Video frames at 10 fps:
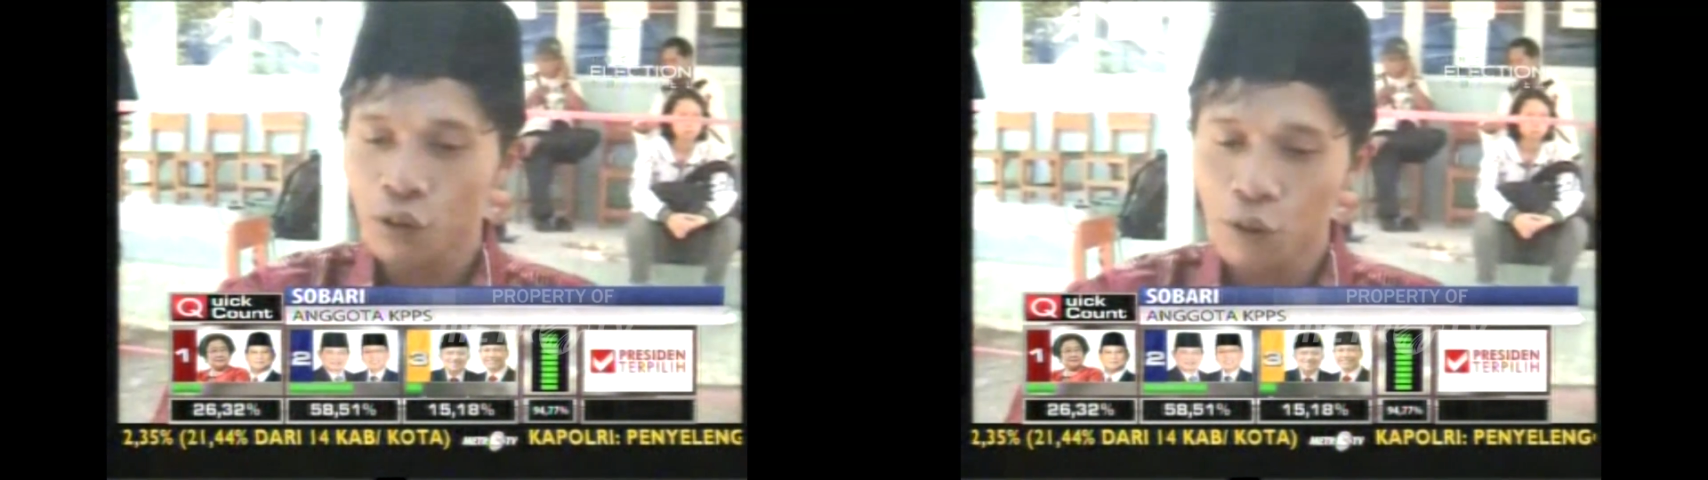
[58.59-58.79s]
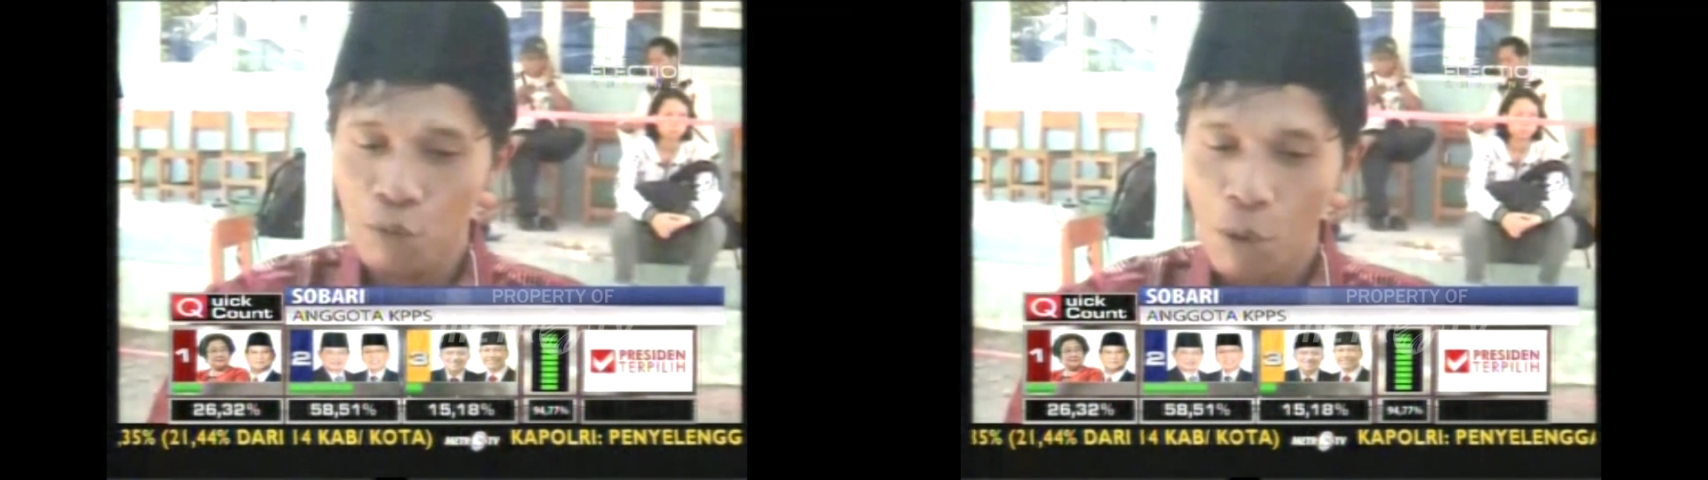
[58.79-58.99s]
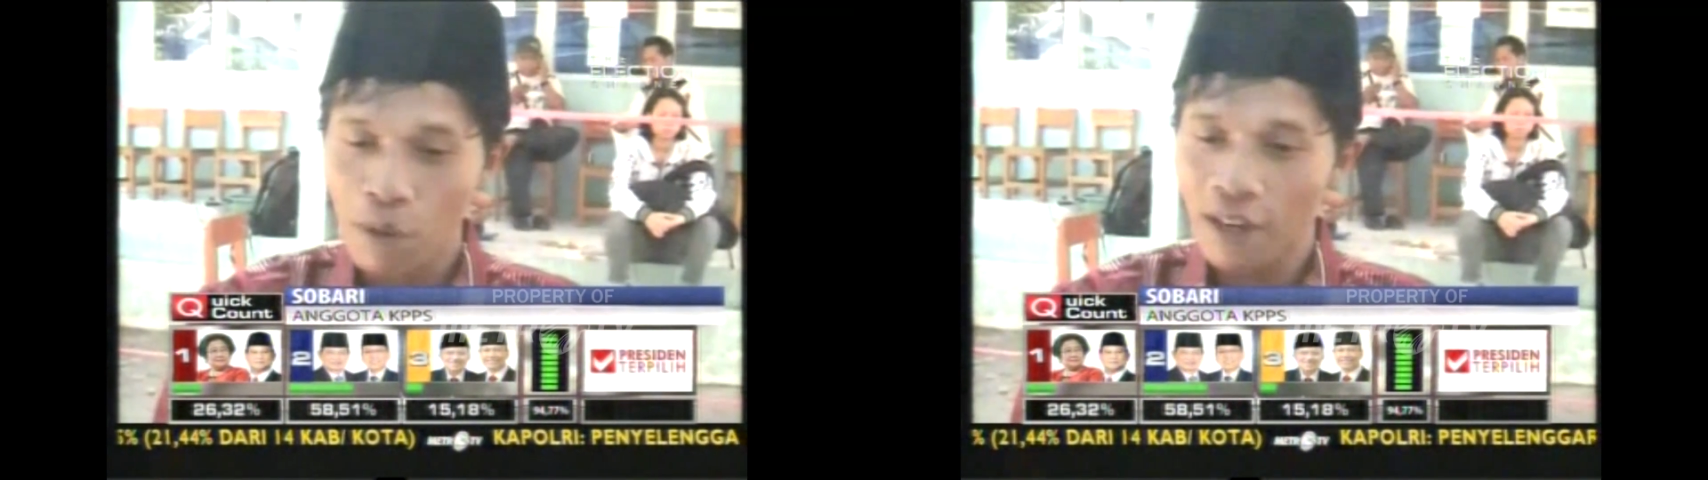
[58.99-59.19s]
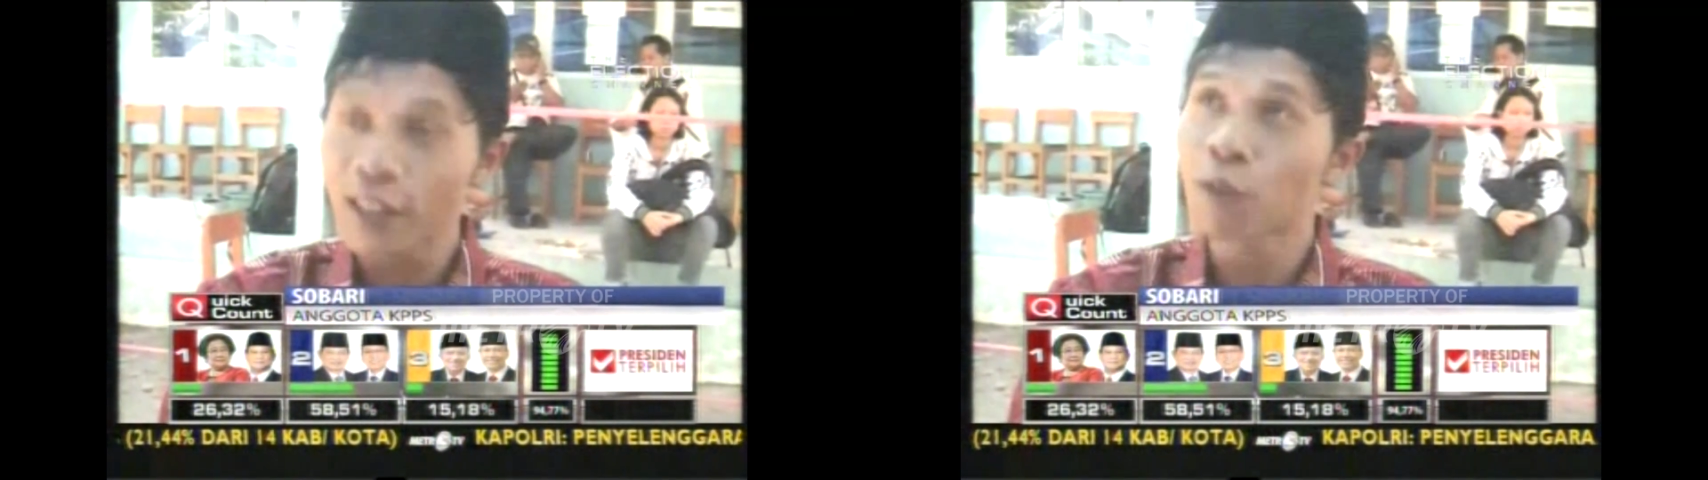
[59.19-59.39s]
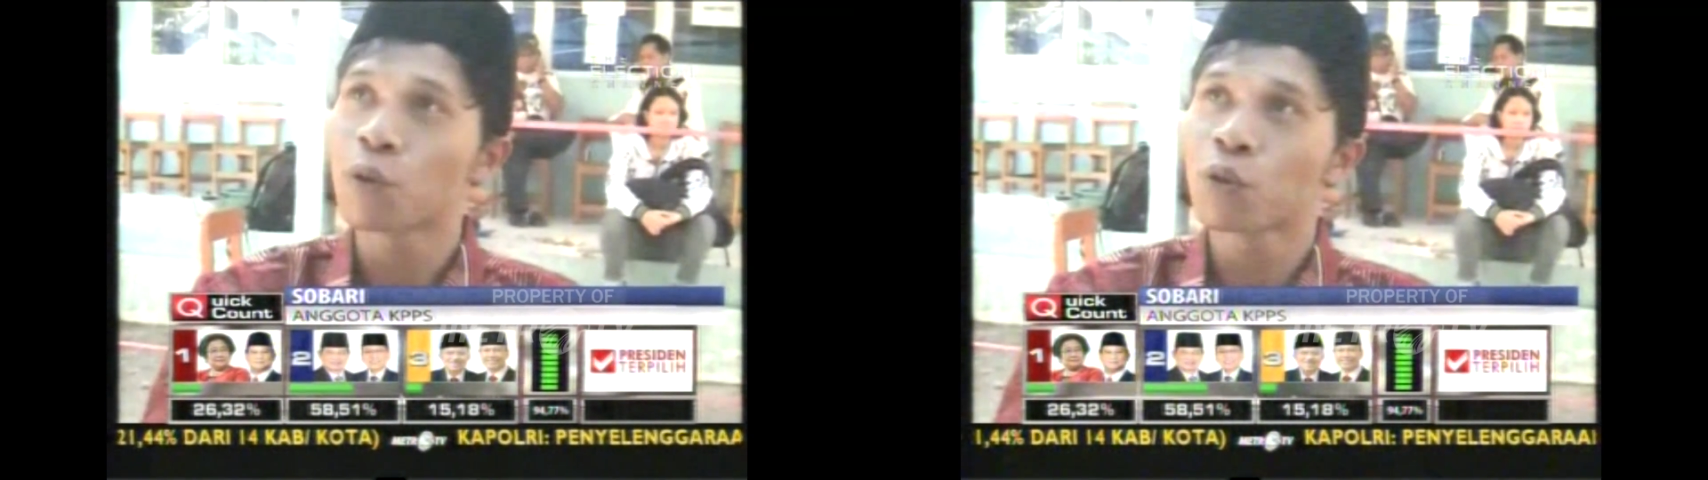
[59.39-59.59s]
semua
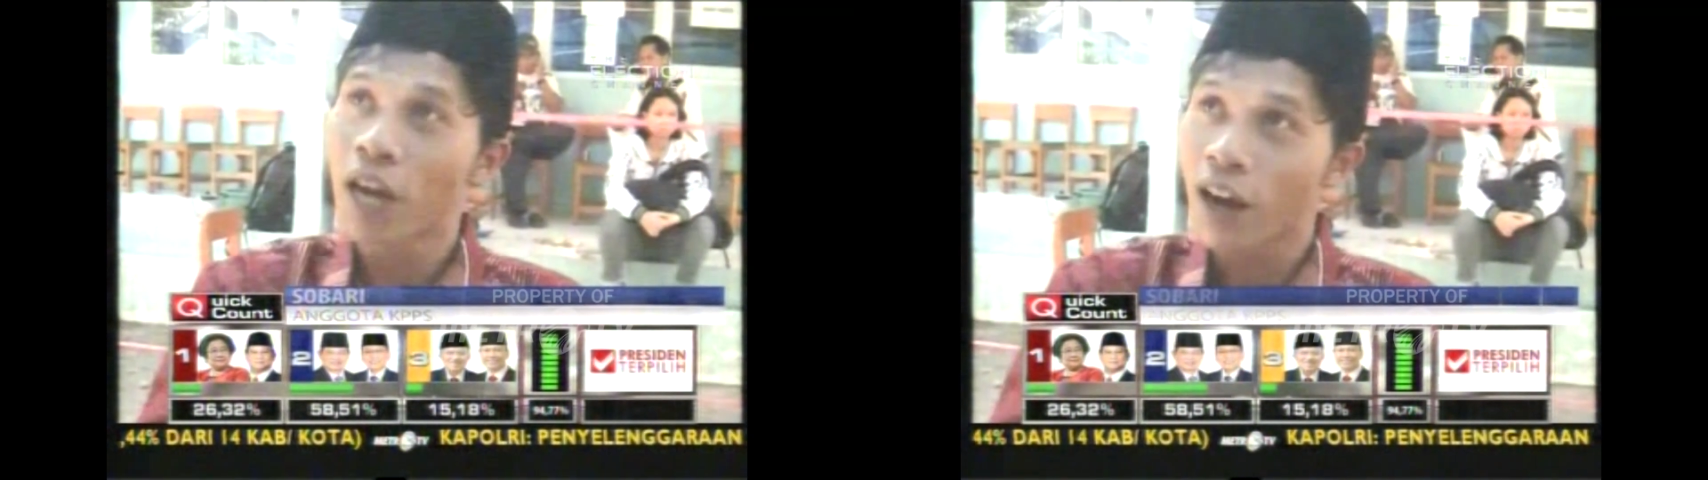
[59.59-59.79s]
pakai itu gitu